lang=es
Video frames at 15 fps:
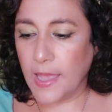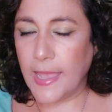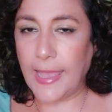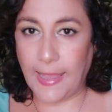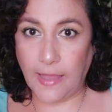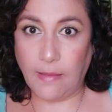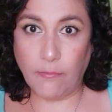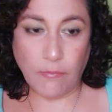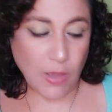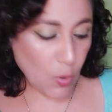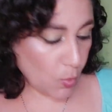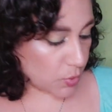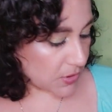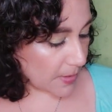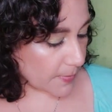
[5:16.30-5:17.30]
eh, me
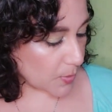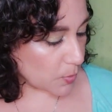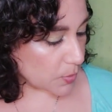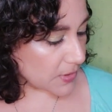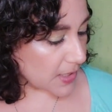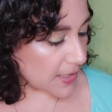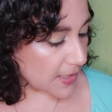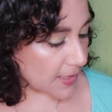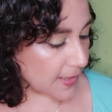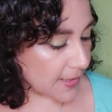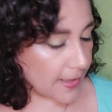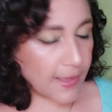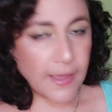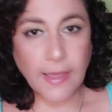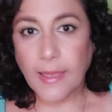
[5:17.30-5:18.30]
gusta, me gusta que
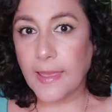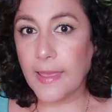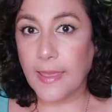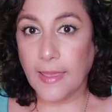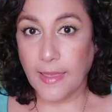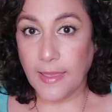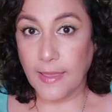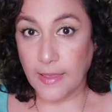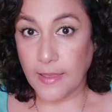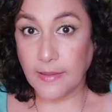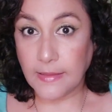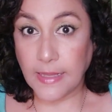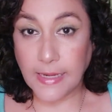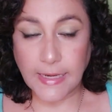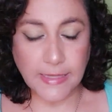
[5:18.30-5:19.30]

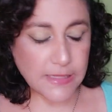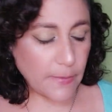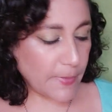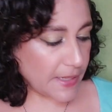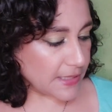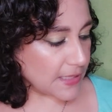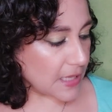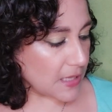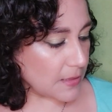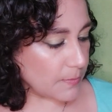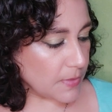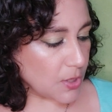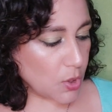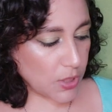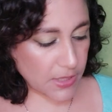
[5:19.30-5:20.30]
tener esa paleta en
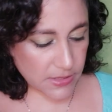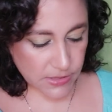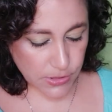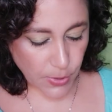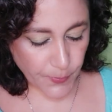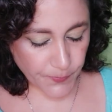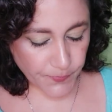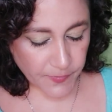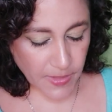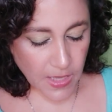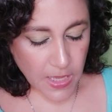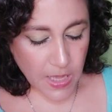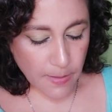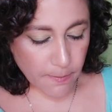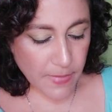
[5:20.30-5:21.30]
mi colección.
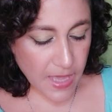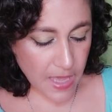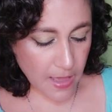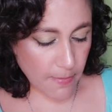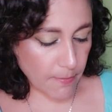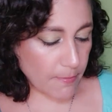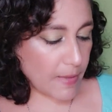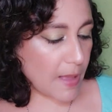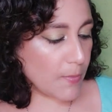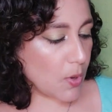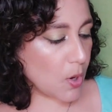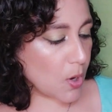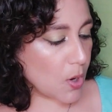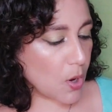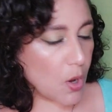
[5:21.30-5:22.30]
Bien,
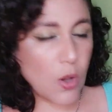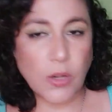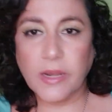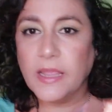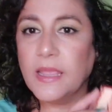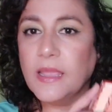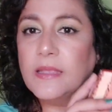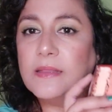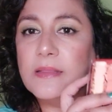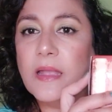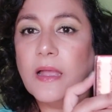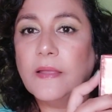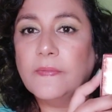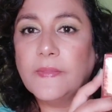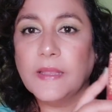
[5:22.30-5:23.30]
vamos con
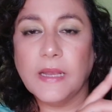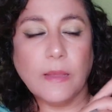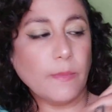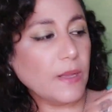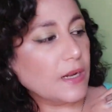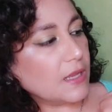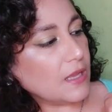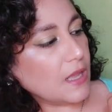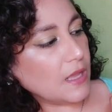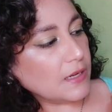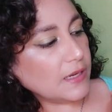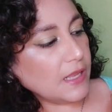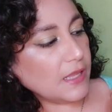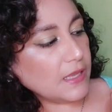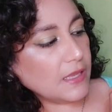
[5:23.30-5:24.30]
esta de la marca
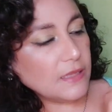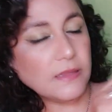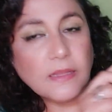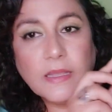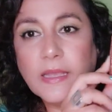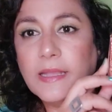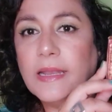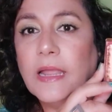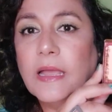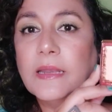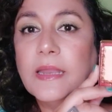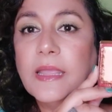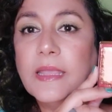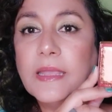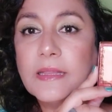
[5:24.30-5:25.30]
Naked, es la
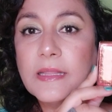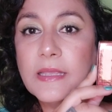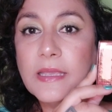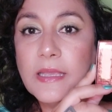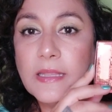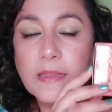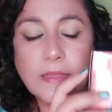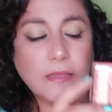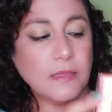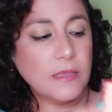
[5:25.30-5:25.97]
Naked Heat